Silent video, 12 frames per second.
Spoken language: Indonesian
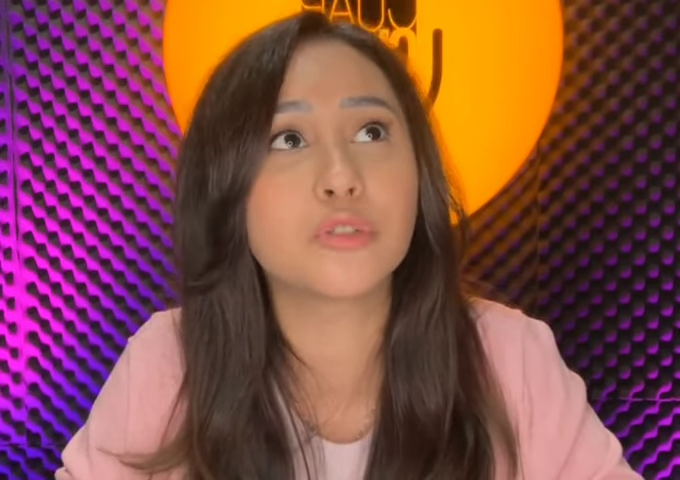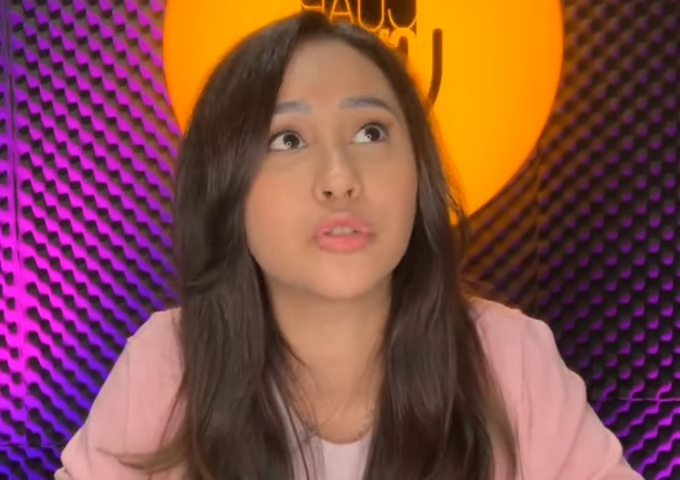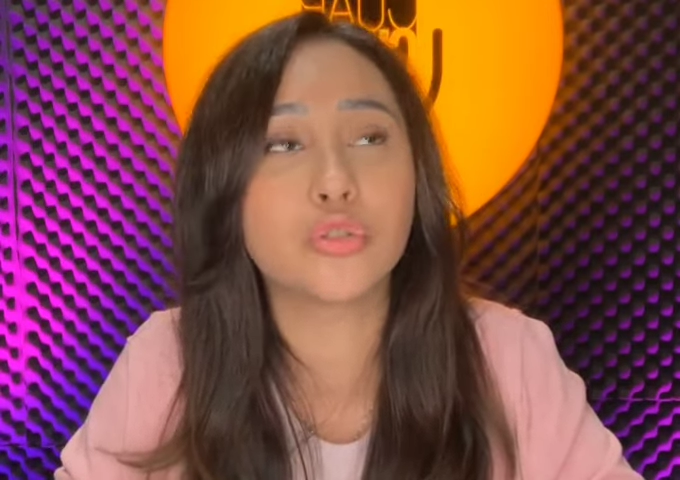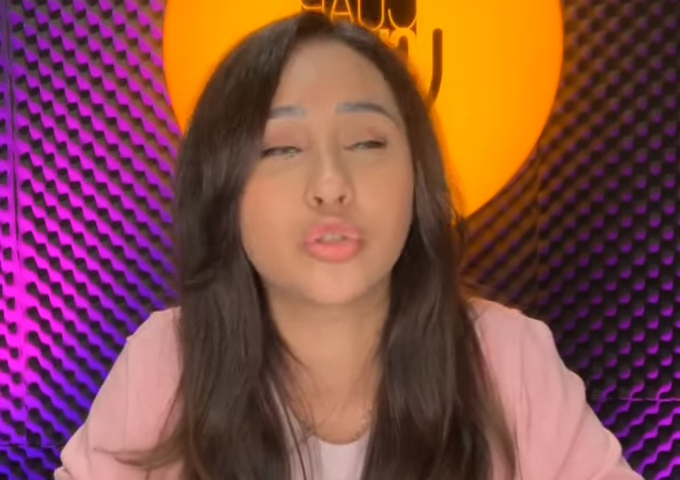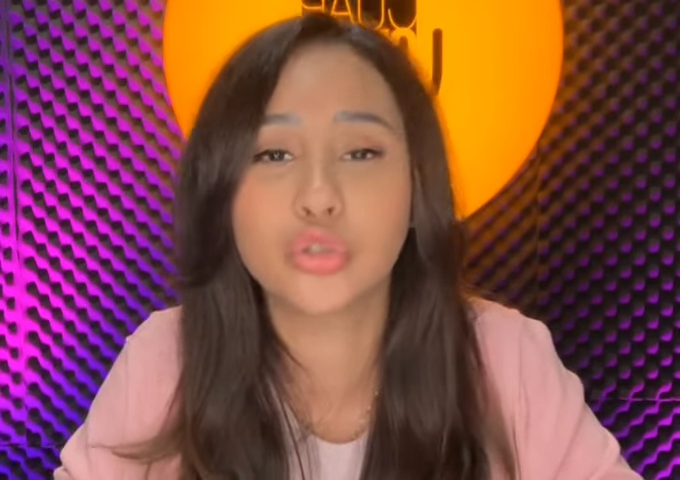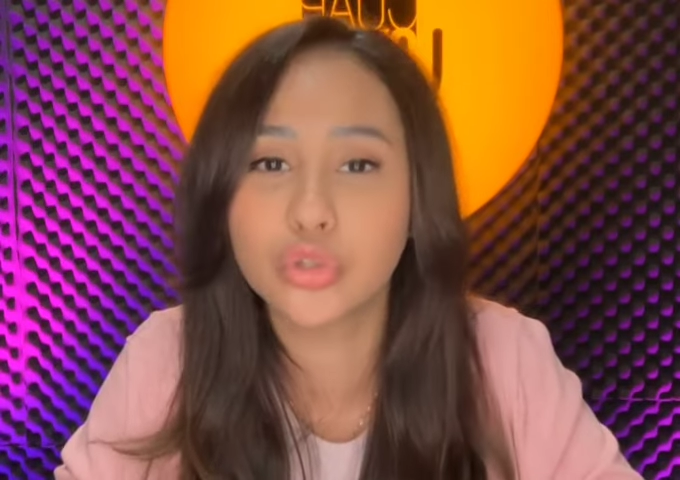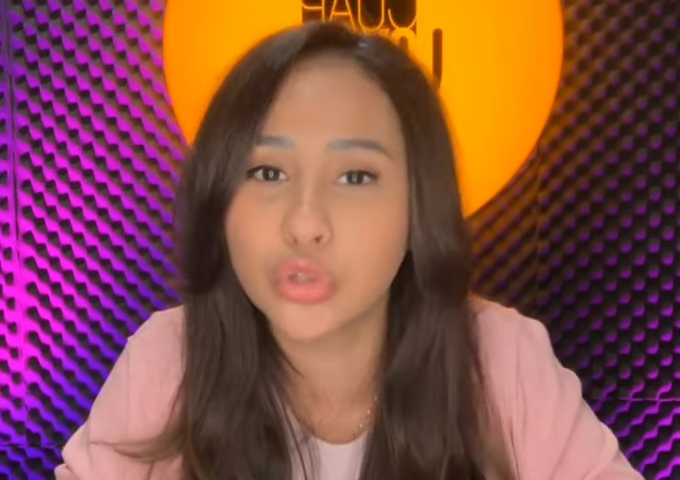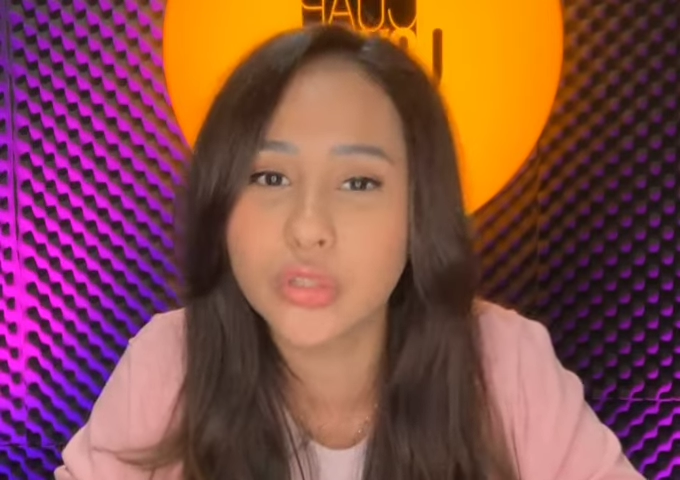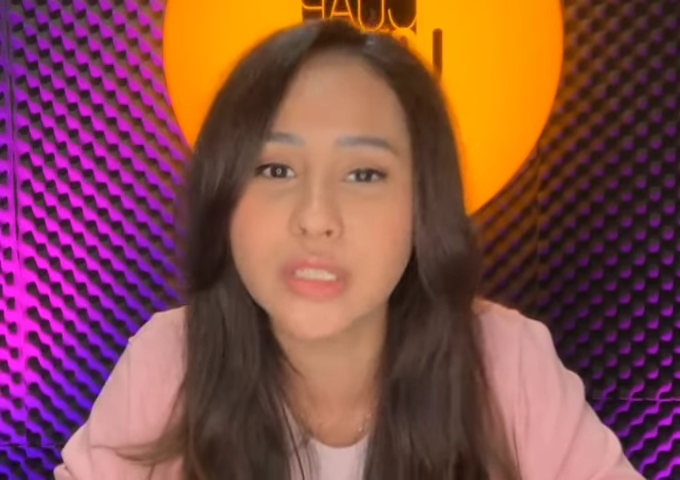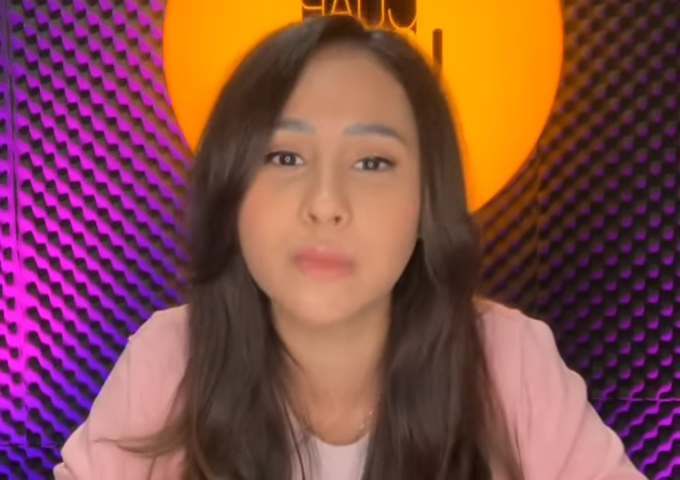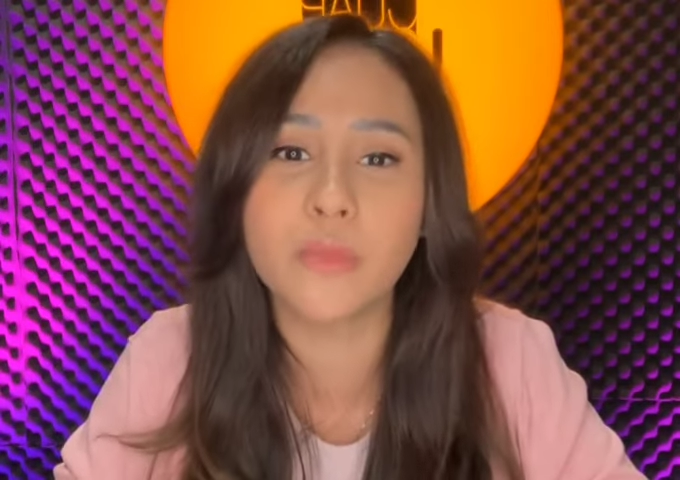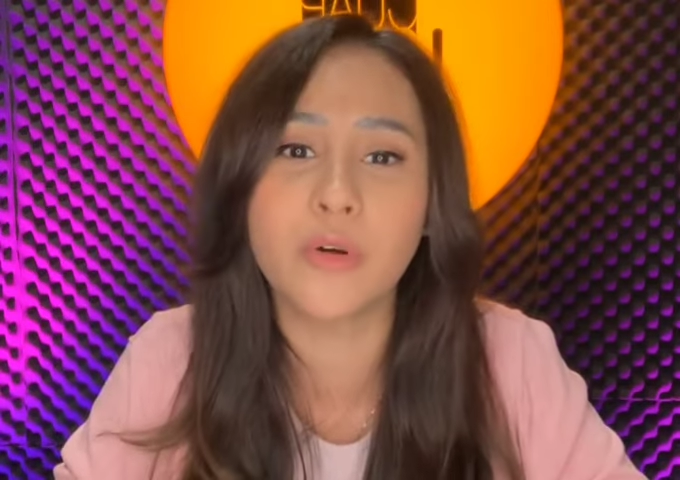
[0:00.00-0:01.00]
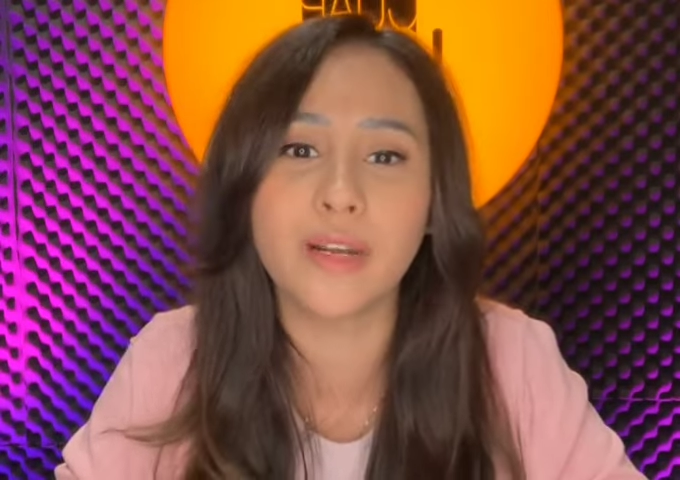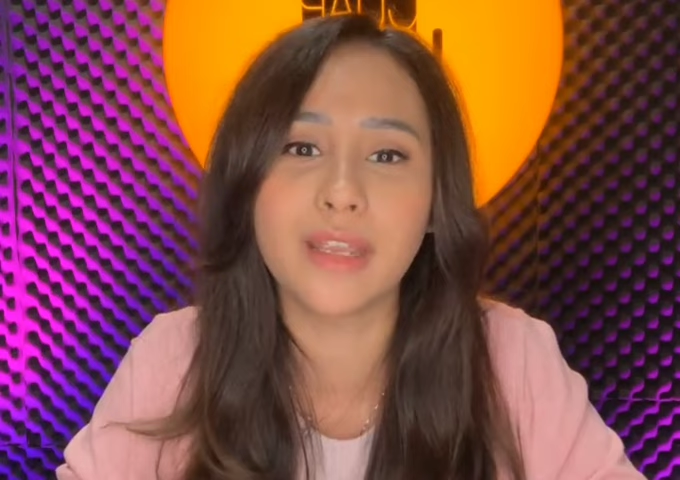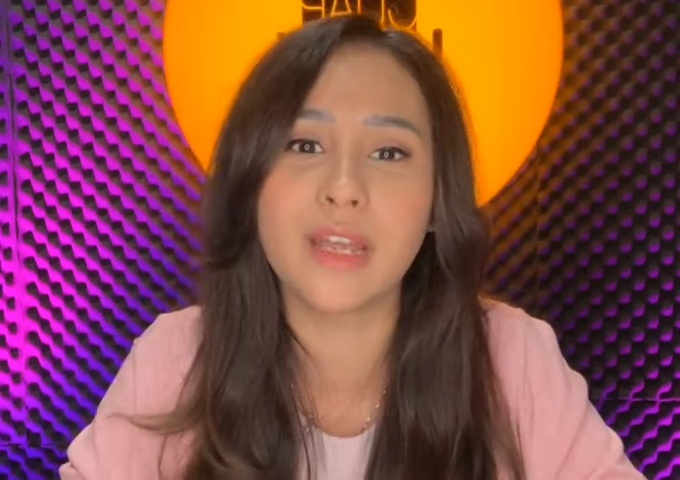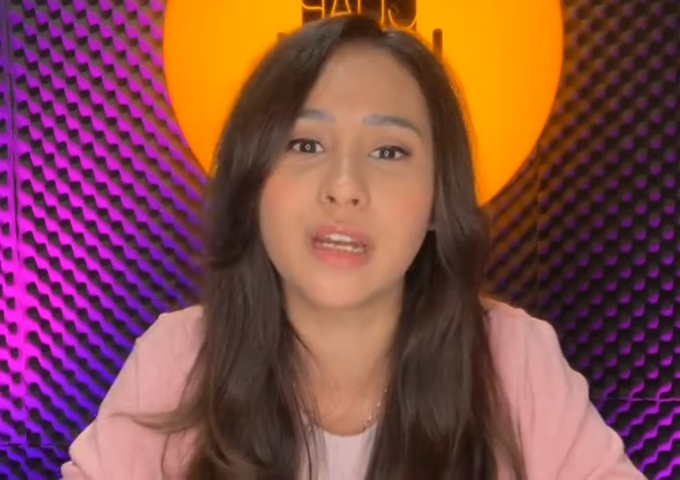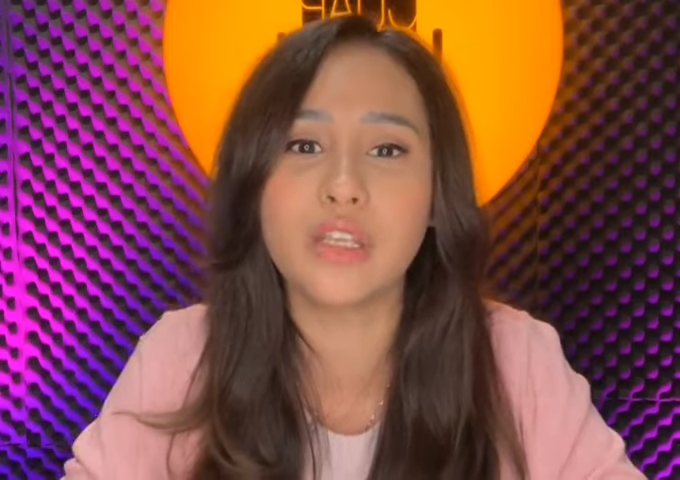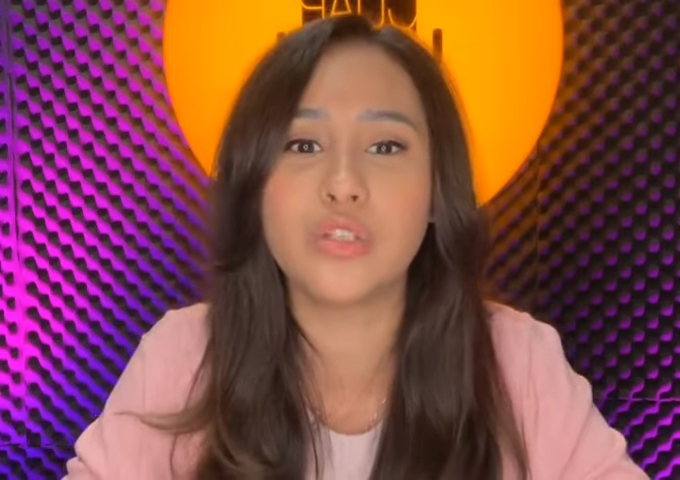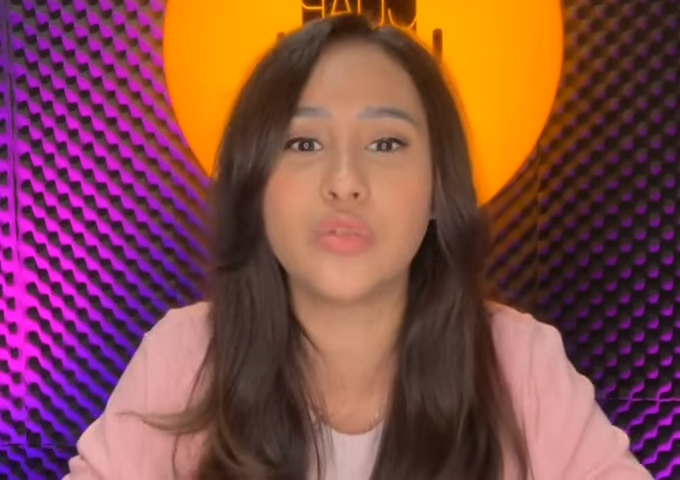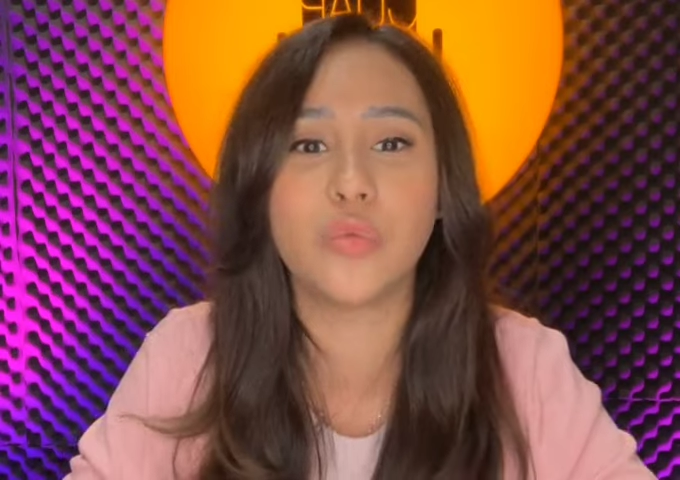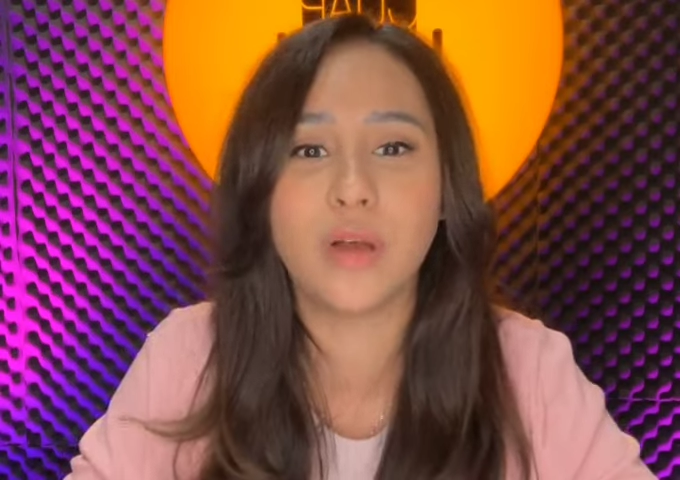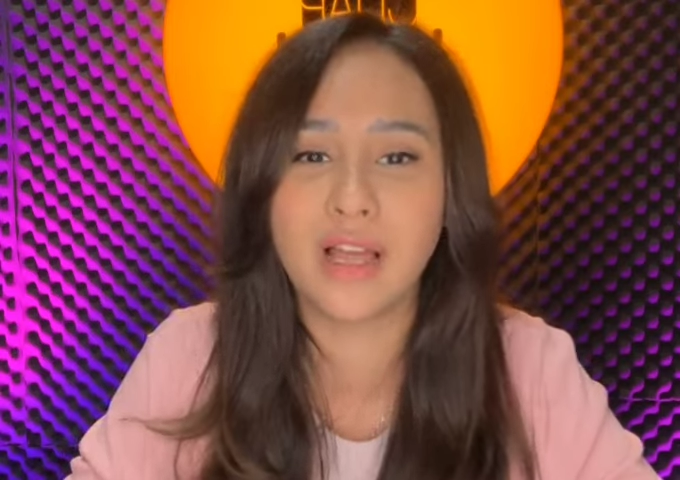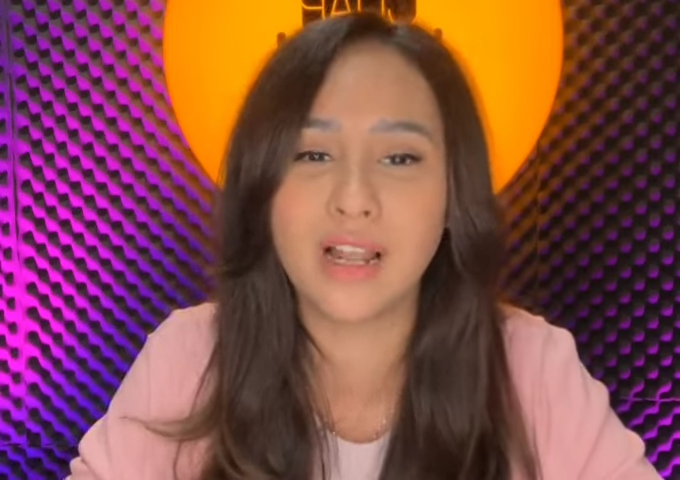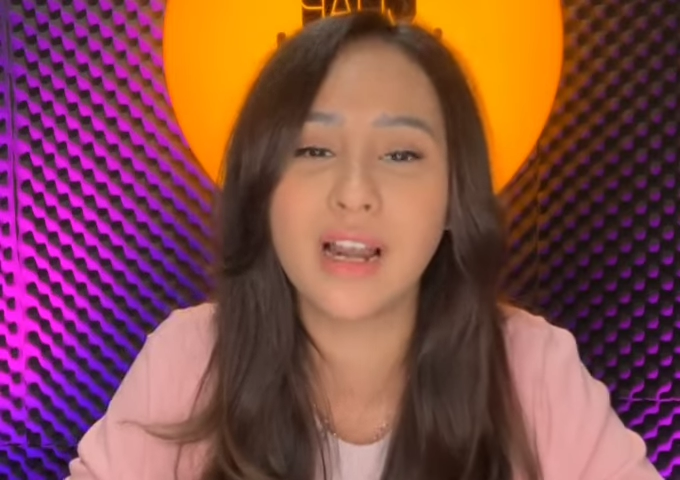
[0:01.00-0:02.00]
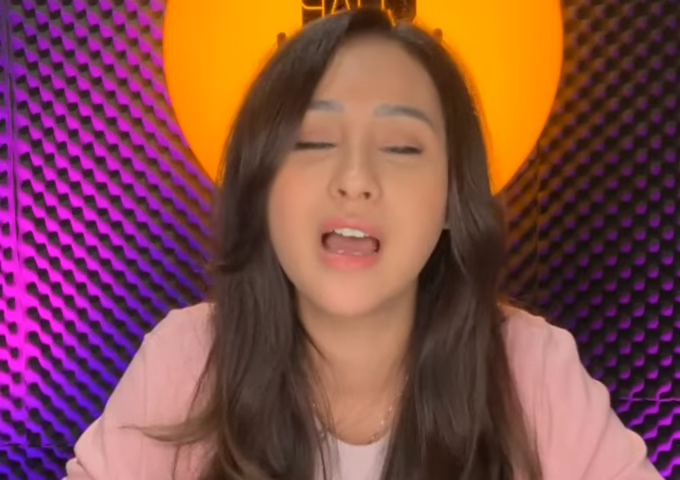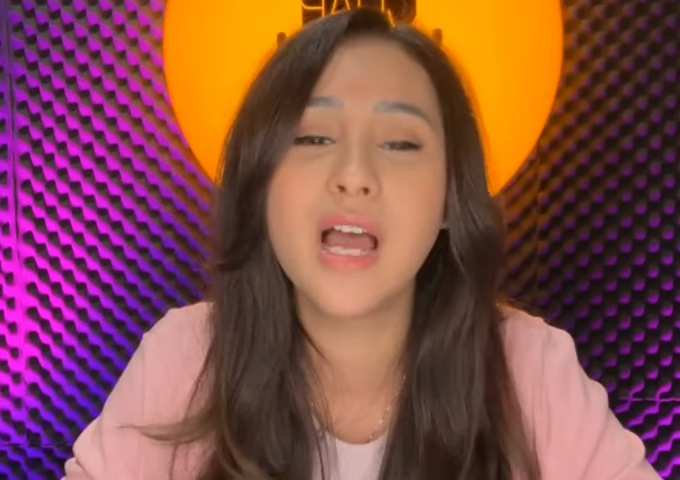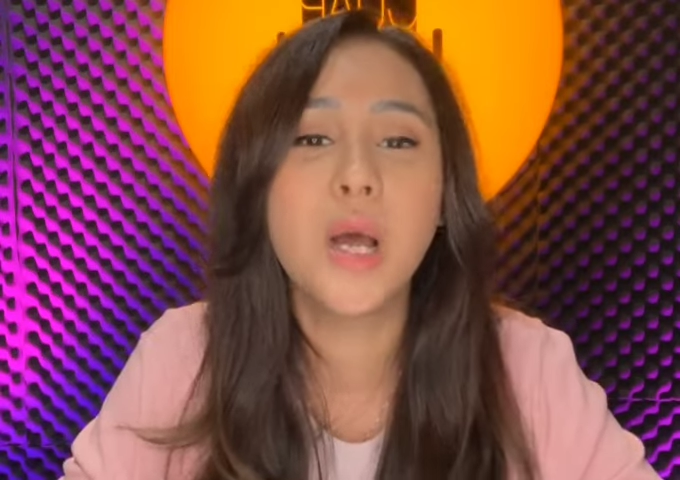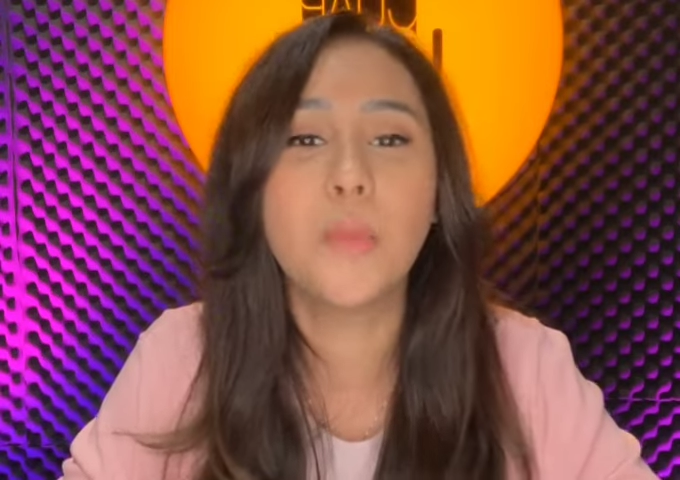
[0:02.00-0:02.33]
susu Cimory yang dijual,